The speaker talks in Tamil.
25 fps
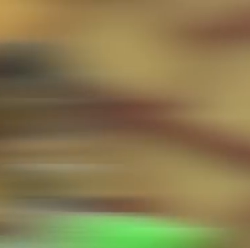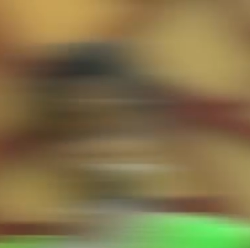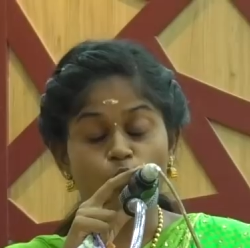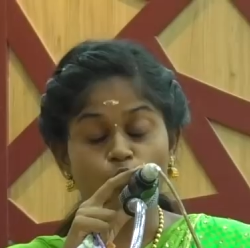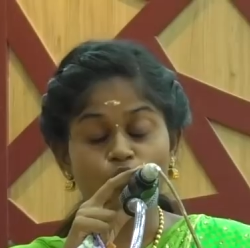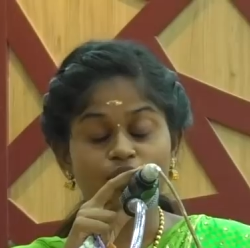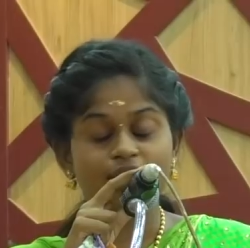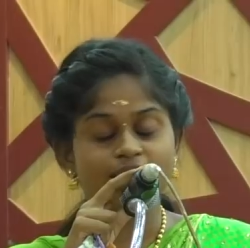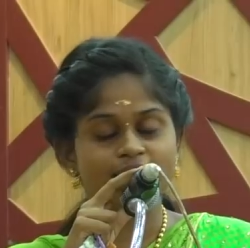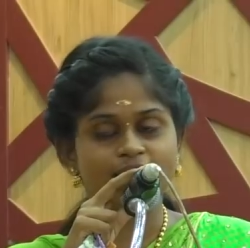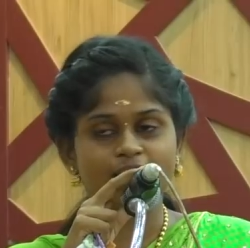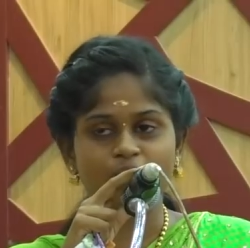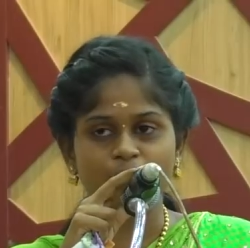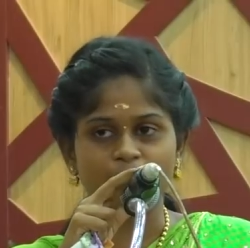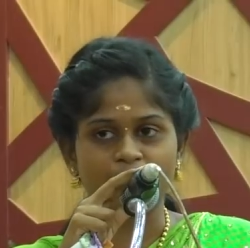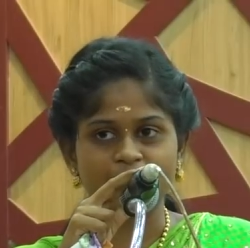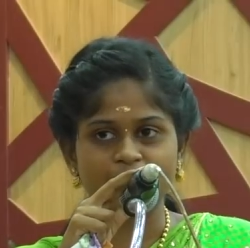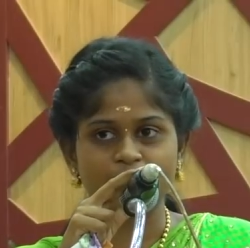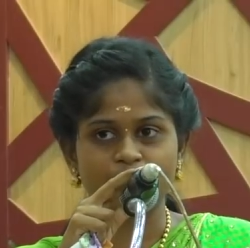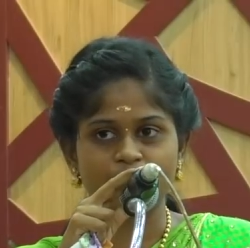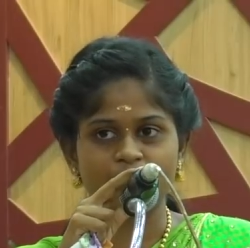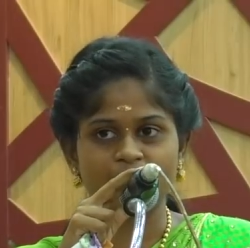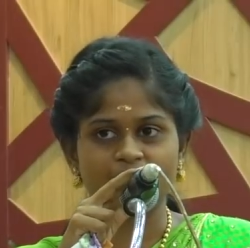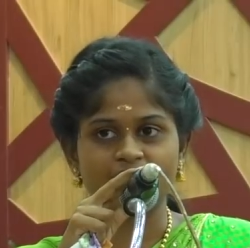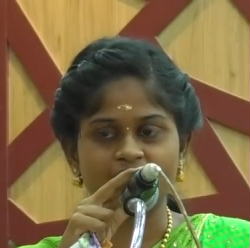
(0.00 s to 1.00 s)
ஓட்டுக்கு
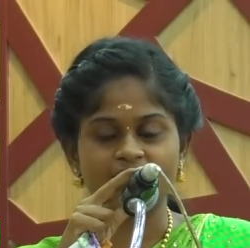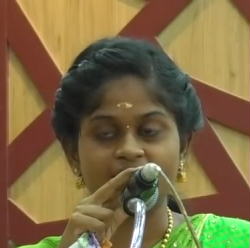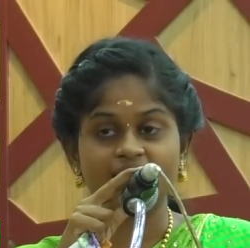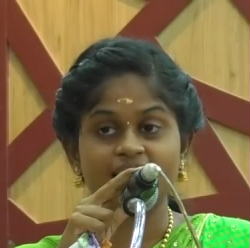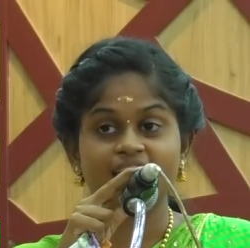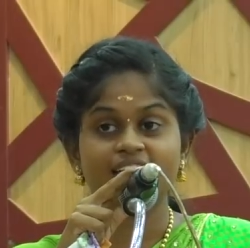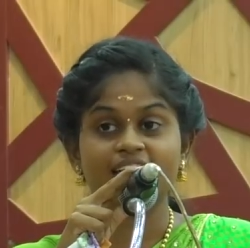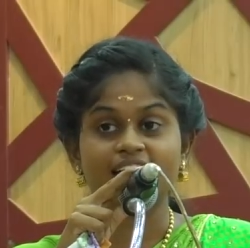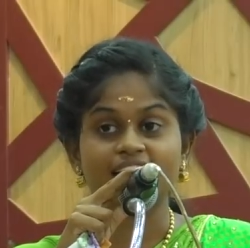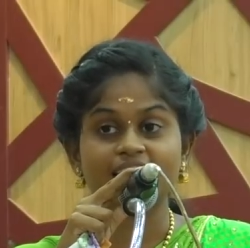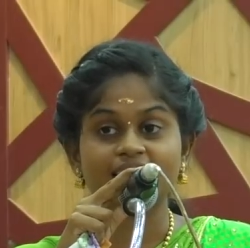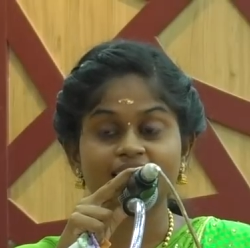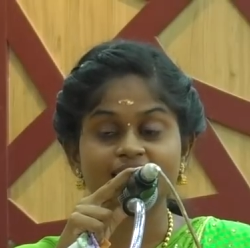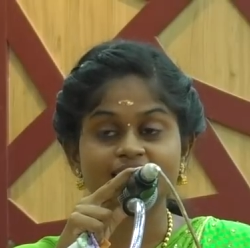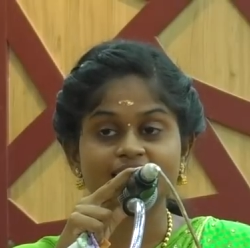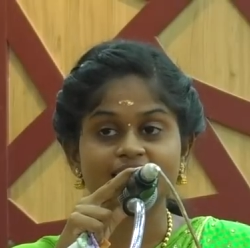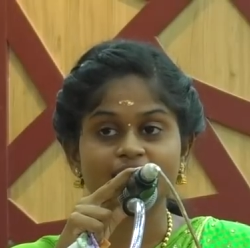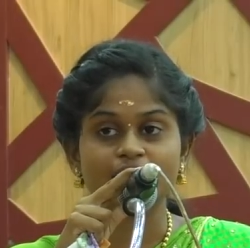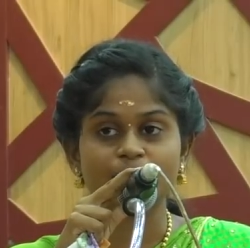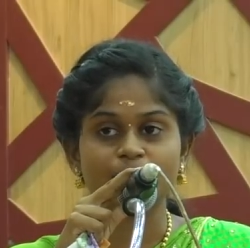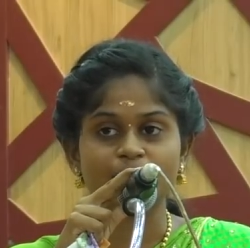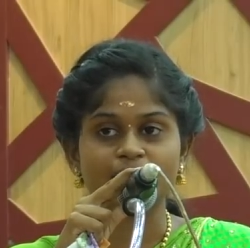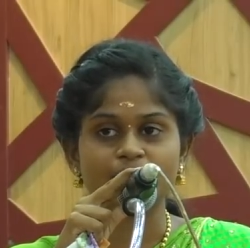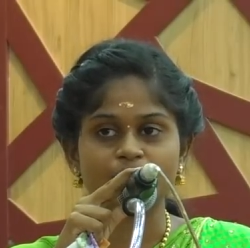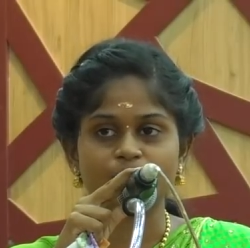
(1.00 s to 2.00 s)
மதிப்பில்லை
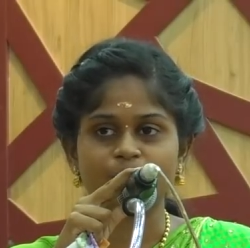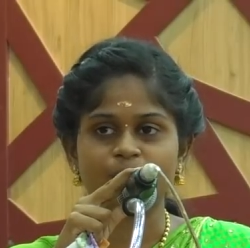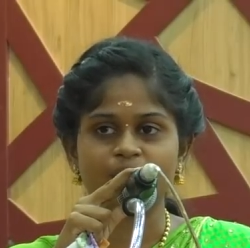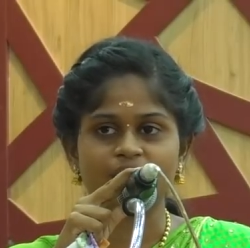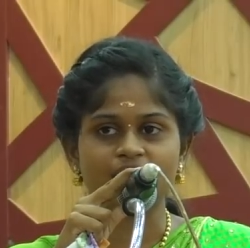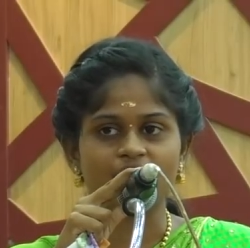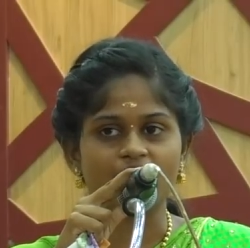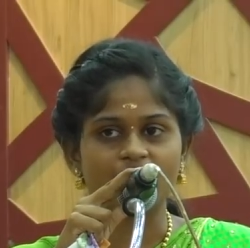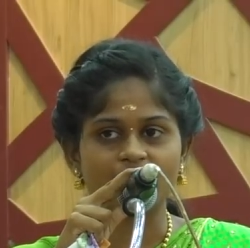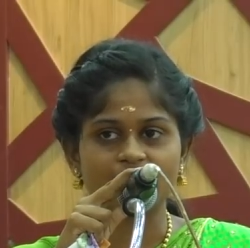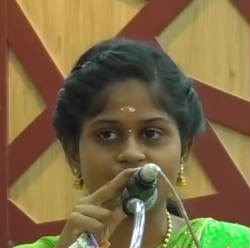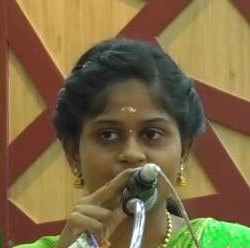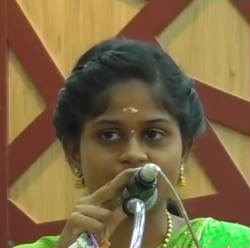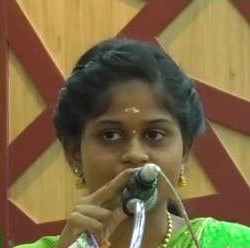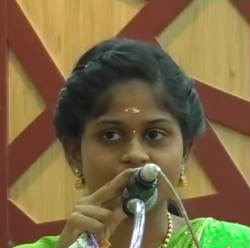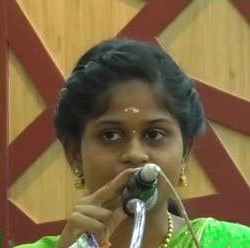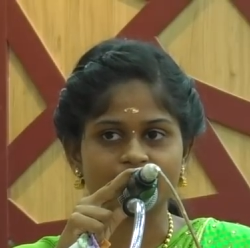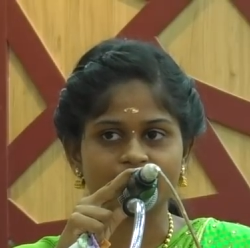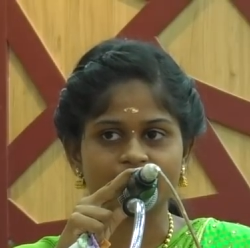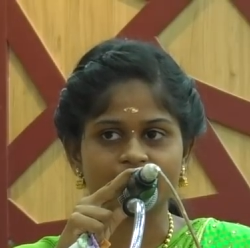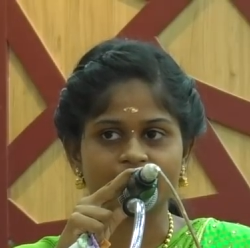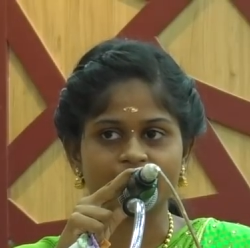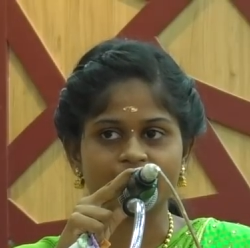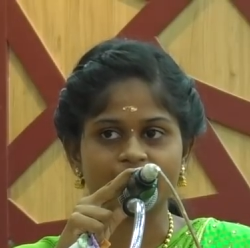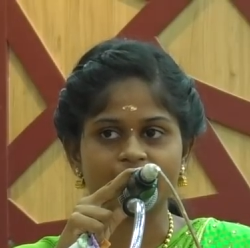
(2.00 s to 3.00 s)
கரன்சியின் மதிப்பு டாலருக்கு
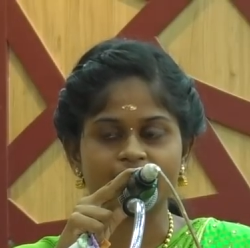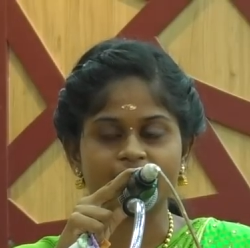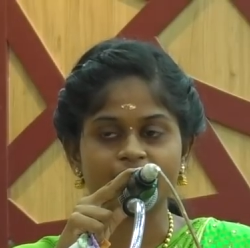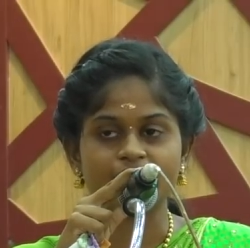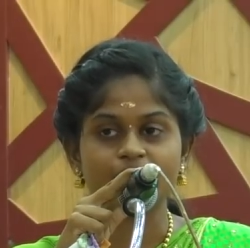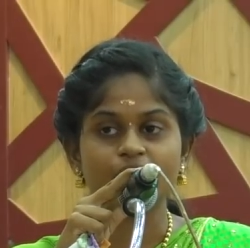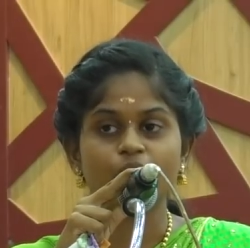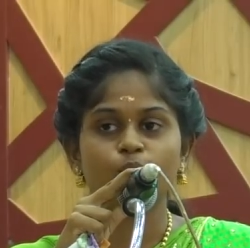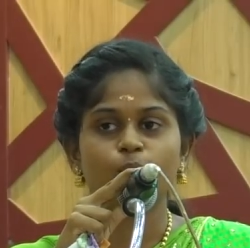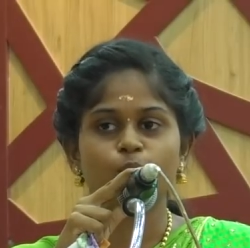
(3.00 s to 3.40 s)
இணையில்லை